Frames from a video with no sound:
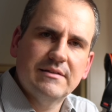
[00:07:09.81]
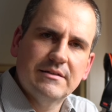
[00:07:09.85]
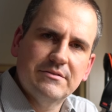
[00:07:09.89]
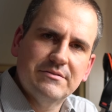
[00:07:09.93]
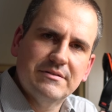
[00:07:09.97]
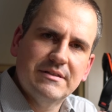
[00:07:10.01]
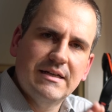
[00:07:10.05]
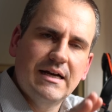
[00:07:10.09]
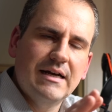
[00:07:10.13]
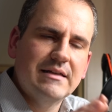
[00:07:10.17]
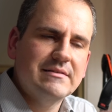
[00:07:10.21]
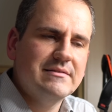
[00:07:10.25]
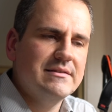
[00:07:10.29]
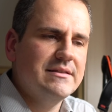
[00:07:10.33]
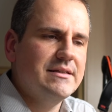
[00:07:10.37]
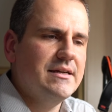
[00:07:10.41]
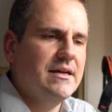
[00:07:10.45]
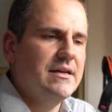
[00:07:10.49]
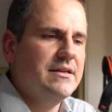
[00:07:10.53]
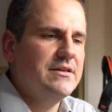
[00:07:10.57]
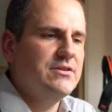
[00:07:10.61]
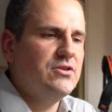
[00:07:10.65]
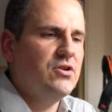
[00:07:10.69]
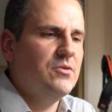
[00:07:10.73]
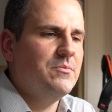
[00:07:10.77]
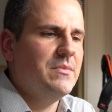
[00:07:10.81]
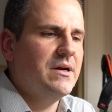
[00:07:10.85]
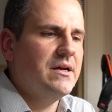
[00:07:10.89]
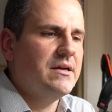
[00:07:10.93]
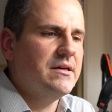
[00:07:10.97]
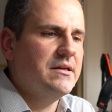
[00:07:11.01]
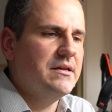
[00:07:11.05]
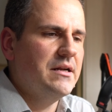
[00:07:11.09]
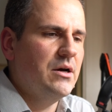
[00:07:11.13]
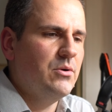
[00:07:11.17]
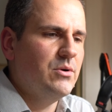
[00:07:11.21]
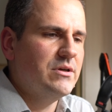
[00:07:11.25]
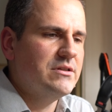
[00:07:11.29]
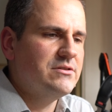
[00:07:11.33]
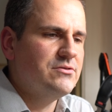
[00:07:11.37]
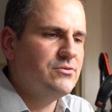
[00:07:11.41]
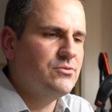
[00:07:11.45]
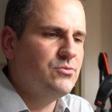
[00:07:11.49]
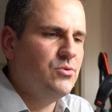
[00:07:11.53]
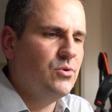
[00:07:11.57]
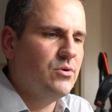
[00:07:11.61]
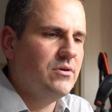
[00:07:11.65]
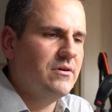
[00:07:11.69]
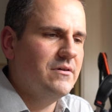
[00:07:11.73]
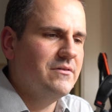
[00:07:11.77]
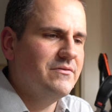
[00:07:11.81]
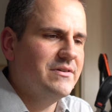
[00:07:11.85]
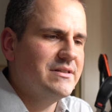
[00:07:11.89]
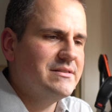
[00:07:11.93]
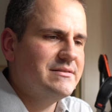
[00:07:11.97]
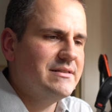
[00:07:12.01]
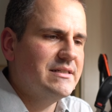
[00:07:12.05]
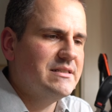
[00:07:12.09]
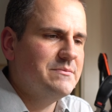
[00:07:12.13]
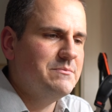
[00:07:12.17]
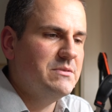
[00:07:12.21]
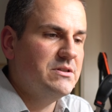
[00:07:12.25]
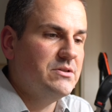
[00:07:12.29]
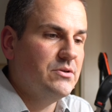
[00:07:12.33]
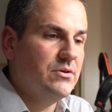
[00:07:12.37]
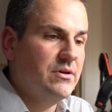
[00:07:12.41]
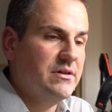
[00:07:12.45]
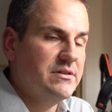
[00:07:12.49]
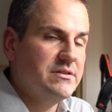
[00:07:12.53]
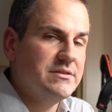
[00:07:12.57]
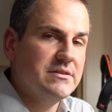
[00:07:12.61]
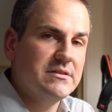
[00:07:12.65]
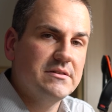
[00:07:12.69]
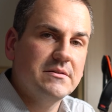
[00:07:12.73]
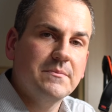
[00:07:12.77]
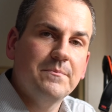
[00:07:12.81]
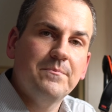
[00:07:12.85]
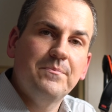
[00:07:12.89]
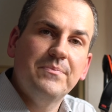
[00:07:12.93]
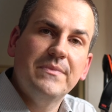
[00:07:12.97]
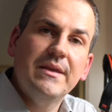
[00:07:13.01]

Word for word: Also da ist sicherlich nochmal genauer zu gucken, was das bedeutet.